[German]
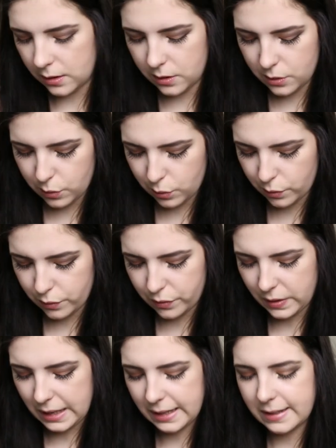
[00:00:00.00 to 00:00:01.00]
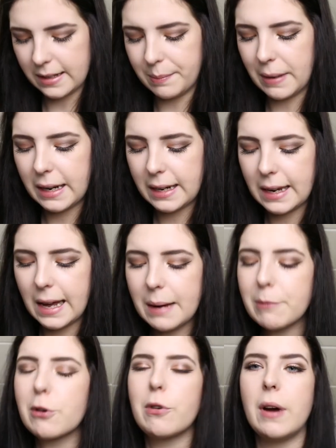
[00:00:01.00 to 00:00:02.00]
So, weiter. Mein
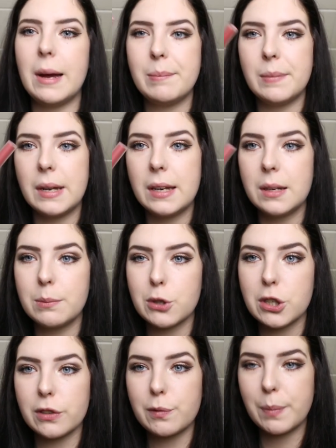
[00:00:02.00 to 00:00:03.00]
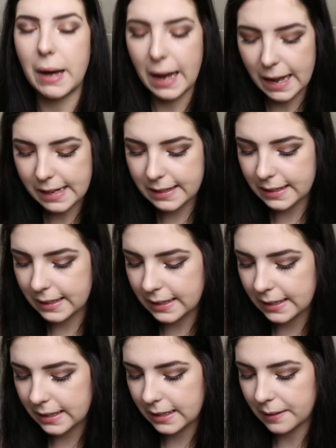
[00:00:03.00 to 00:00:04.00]
Lime Crime Lippenstift behalte
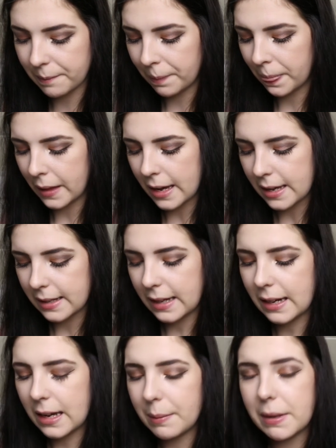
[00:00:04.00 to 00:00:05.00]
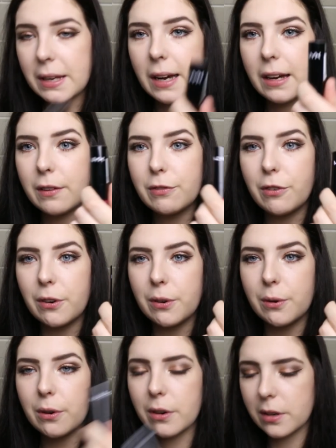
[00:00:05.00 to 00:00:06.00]
ich. Dann habe ich hier einen
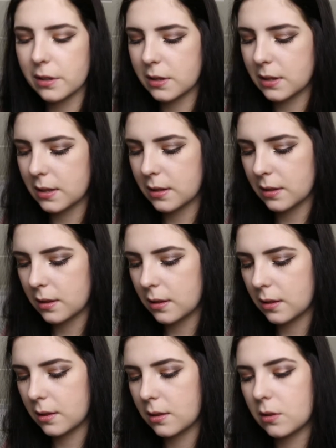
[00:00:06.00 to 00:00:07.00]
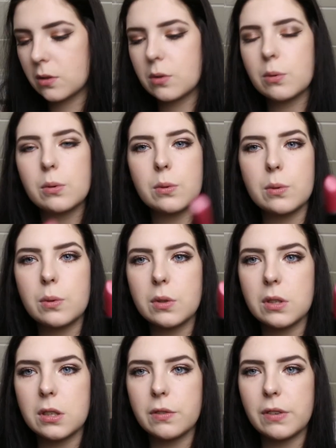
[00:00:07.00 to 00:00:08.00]
von NYX. So
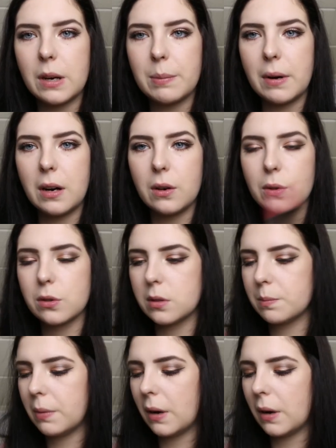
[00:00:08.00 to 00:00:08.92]
sieht die Farbe aus.